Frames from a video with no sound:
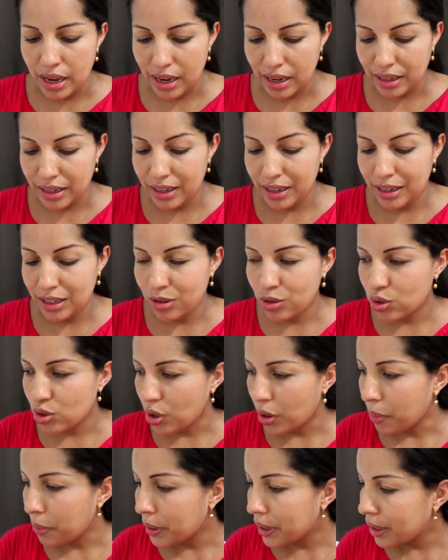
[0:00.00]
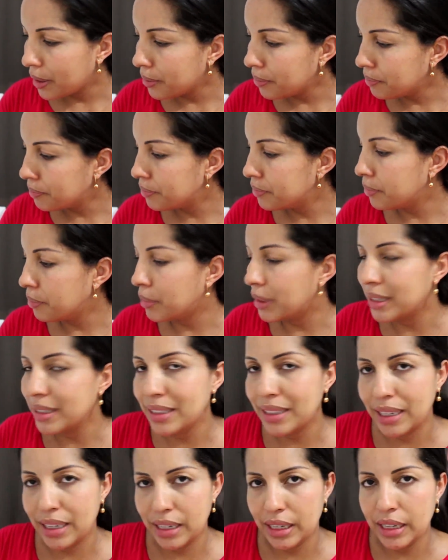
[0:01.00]
aquele só para
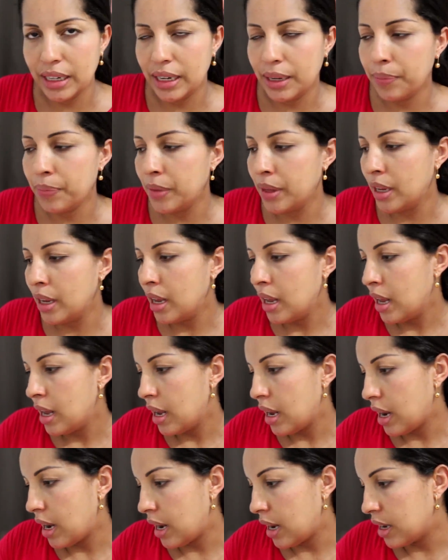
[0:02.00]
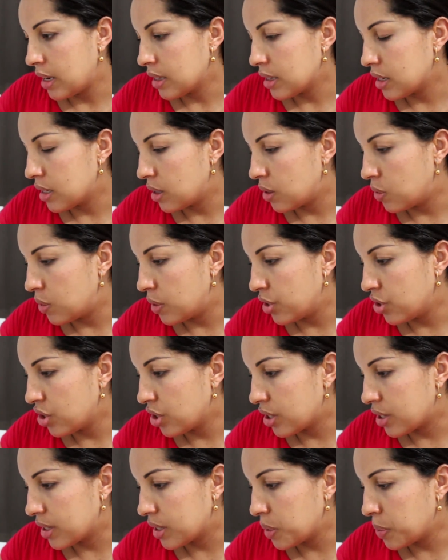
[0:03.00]
manter né, a ação
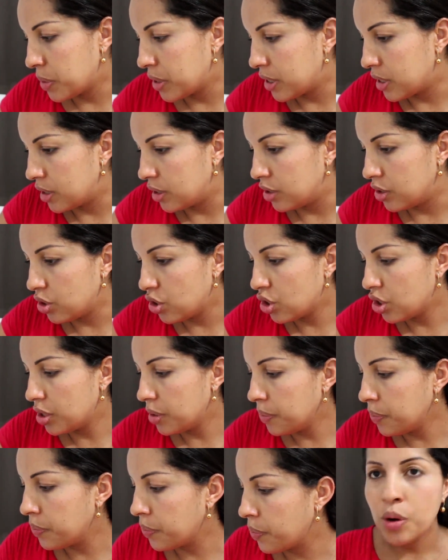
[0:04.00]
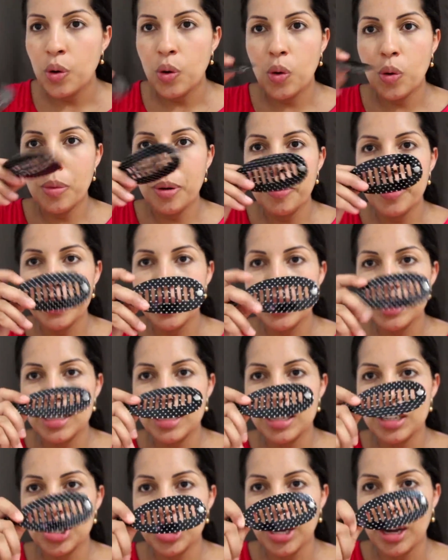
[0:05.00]
antitranspirante. Uma
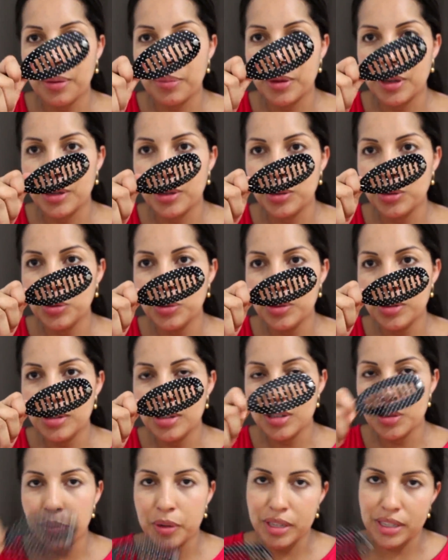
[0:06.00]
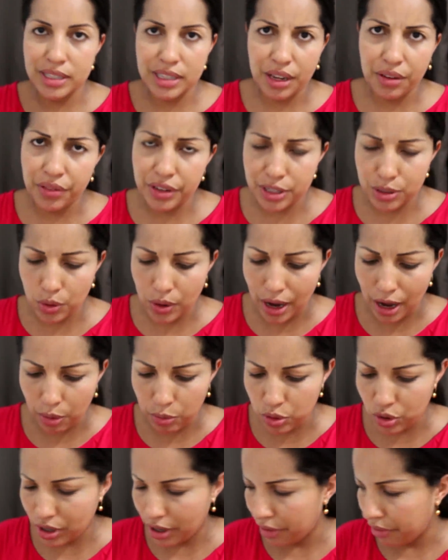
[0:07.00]
presilha de cabelo, se precisar fazer um
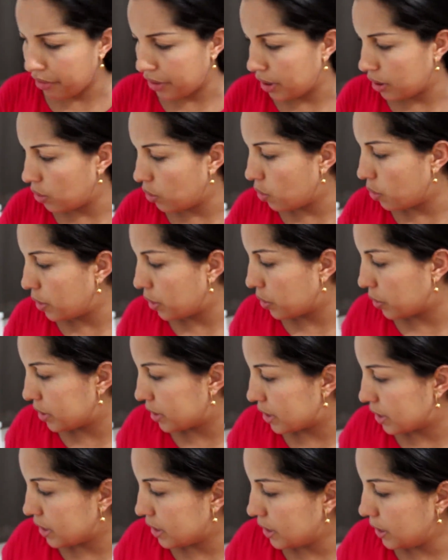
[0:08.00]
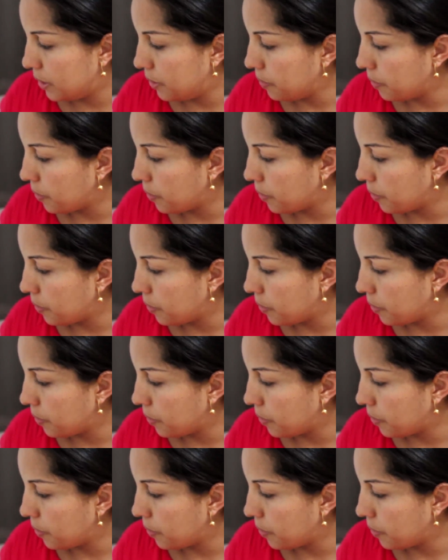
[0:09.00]
rabo de cavalo, alguma coisa assim.